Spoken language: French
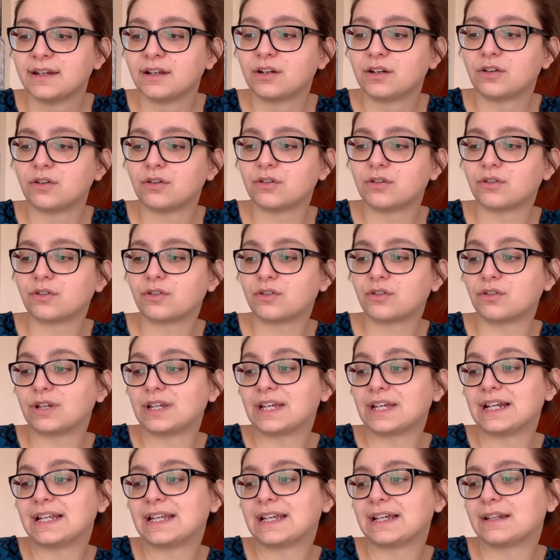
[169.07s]
quand,
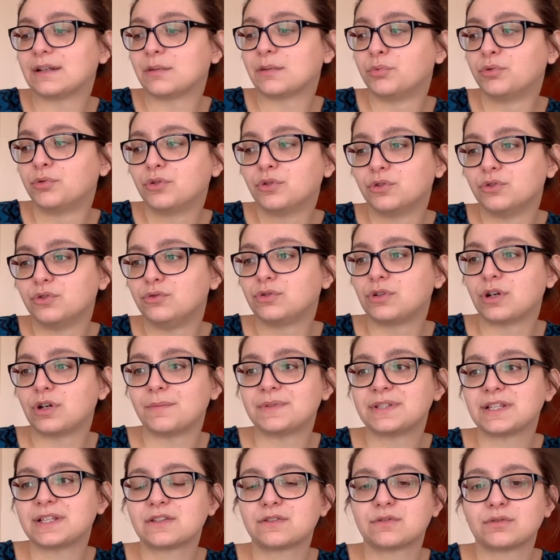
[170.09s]
quelqu'un un peu connu
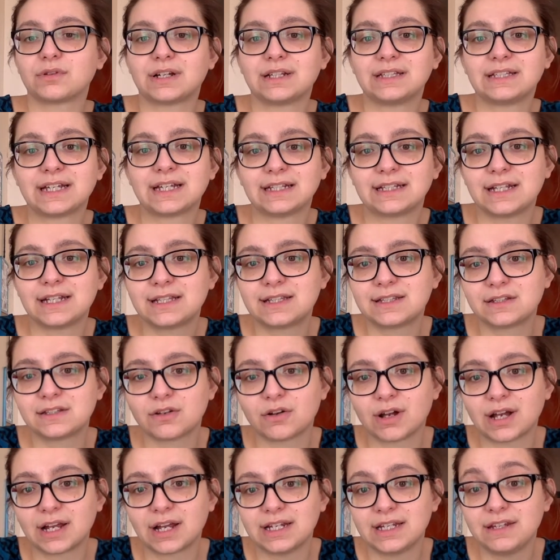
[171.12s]
comme ça sur Internet
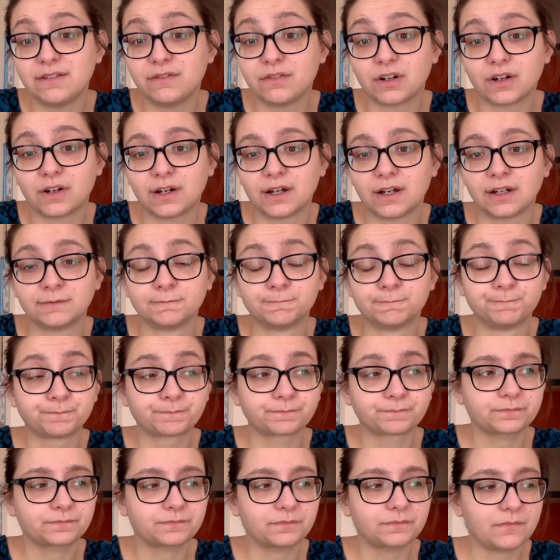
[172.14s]
sort un livre. Hein.
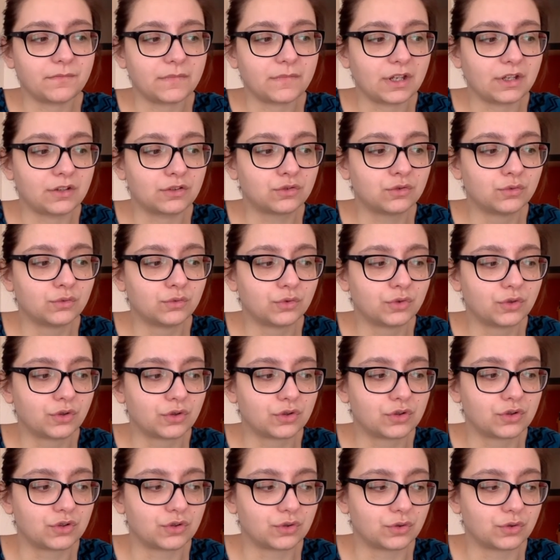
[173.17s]
Donc
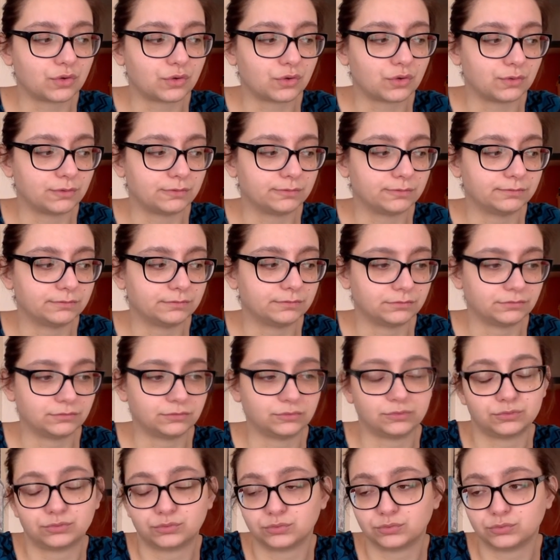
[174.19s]
euh, je,
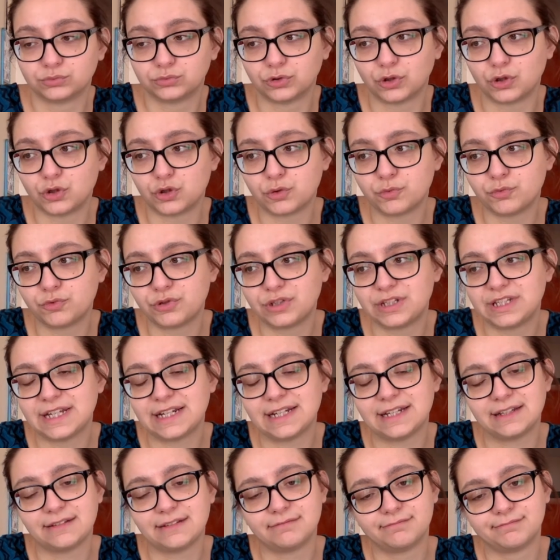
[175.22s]
je me suis dit,
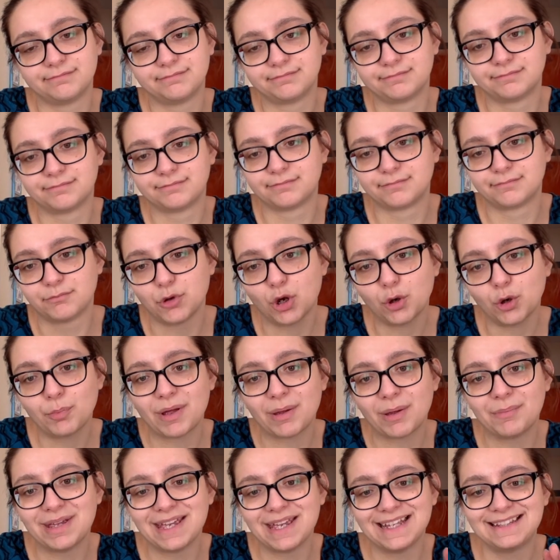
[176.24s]
allez, meurs
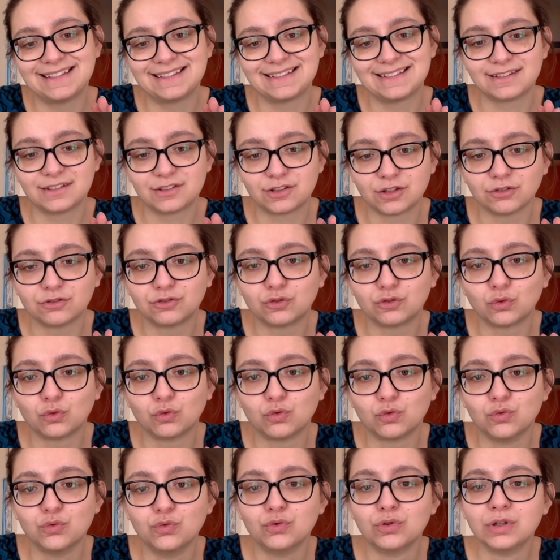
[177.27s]
pas bête, tente ton
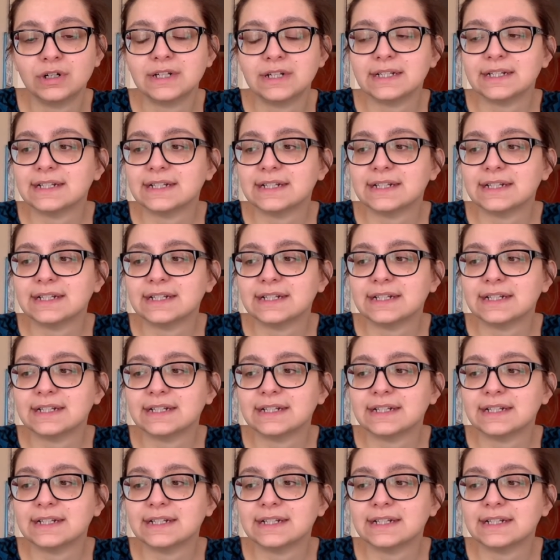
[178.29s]
coup.